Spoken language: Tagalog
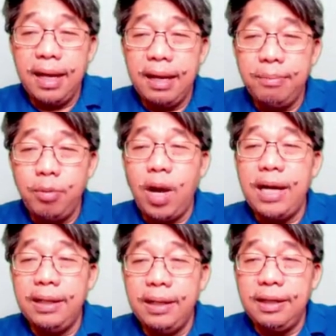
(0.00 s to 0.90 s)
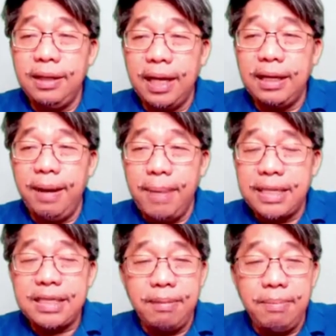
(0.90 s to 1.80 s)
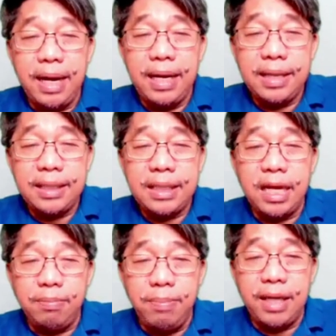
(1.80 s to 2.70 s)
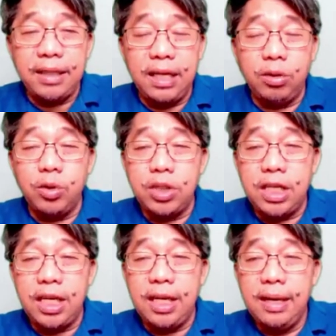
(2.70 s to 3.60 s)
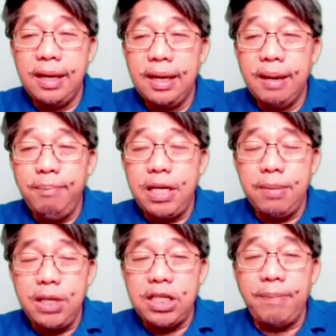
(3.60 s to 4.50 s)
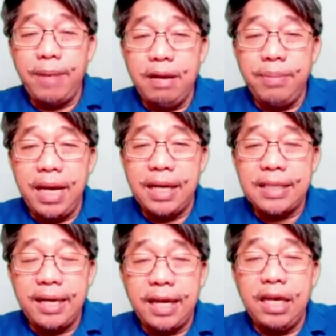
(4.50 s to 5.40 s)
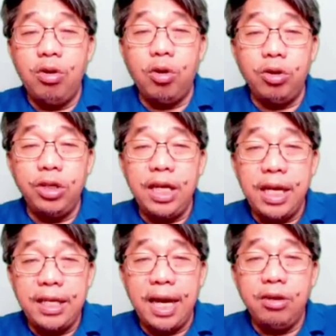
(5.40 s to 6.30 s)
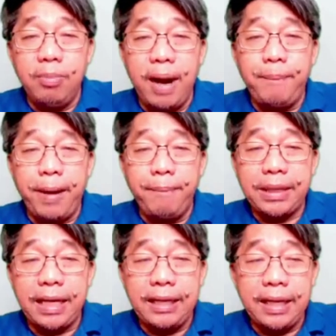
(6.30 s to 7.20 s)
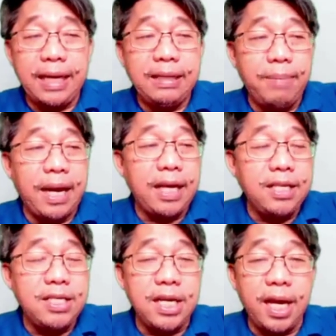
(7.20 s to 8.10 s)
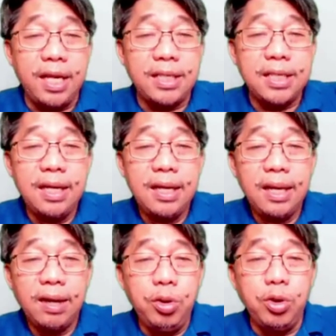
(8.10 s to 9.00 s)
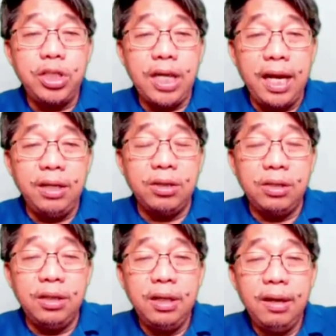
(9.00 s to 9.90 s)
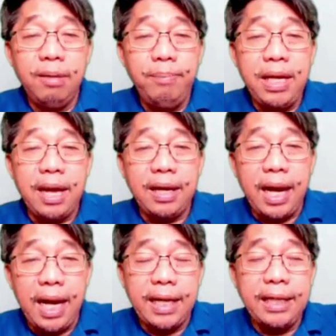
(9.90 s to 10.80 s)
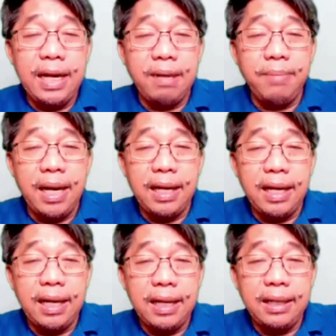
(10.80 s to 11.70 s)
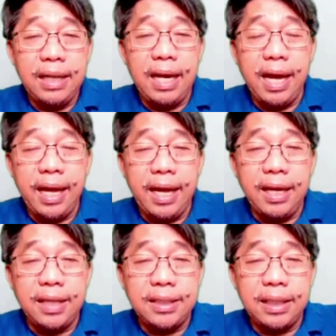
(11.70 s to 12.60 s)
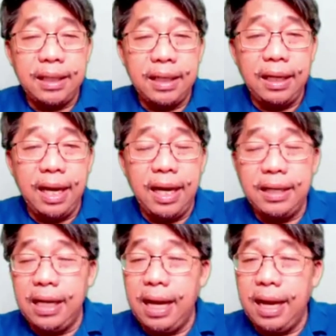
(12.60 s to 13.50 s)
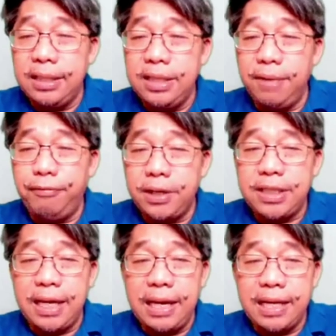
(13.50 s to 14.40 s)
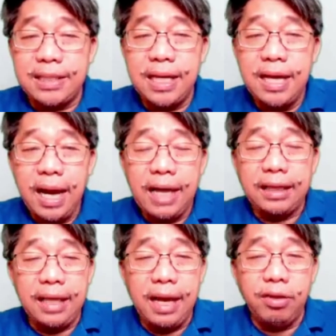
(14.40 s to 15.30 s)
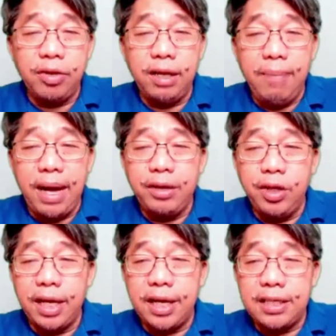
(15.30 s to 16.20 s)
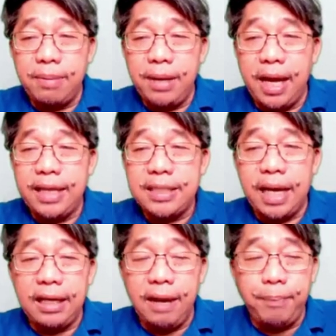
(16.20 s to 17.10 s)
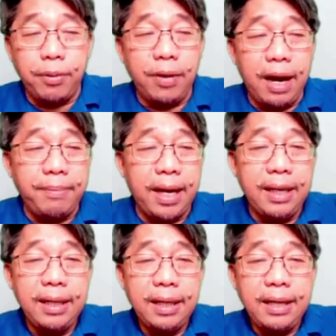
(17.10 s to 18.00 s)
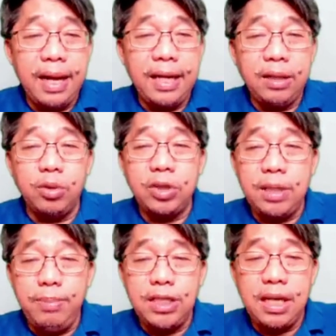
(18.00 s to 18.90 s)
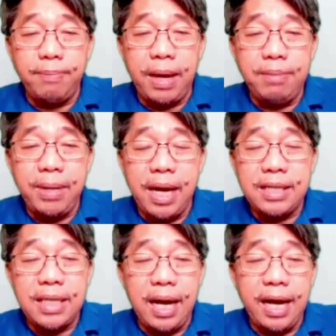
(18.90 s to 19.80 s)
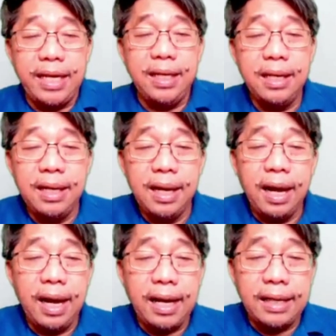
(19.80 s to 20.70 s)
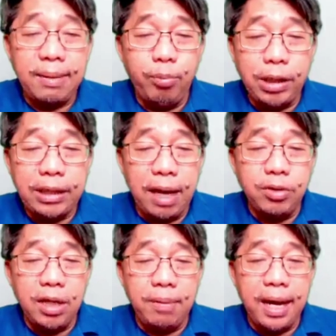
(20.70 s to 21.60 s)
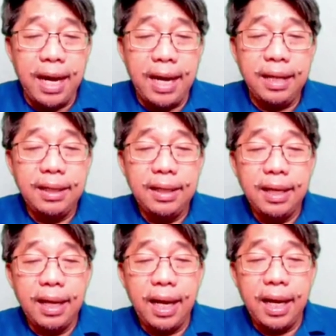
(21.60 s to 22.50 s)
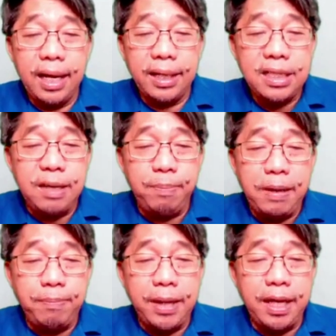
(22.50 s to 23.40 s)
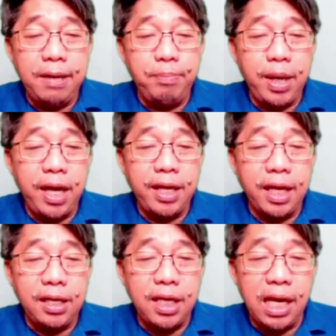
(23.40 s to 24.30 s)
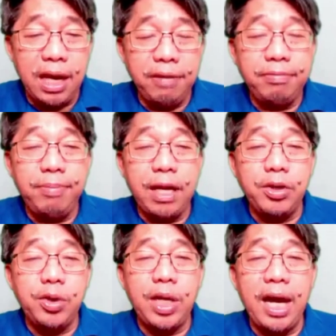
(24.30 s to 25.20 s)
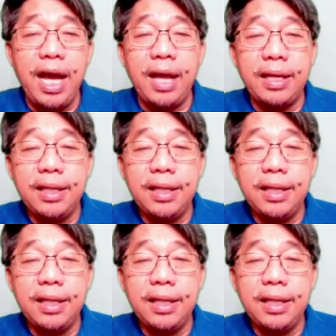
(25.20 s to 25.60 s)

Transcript: uh, mukhang naglabas ng mga statement itong si Bishop Alminasa na kinokondina niya yung mga pagpatay na yan, yung mga AGKs. Doon siya ngayon minarkahan ng mga nila Eric uh, nila Jeffrey Celes at nila Lorraine Badoy ng SMNI sa kanilang programa na itong si Bishop Alminasa ay kasabwat daw ng mga uh, ah, CPP, NPA, NDF. Pero yun na nga.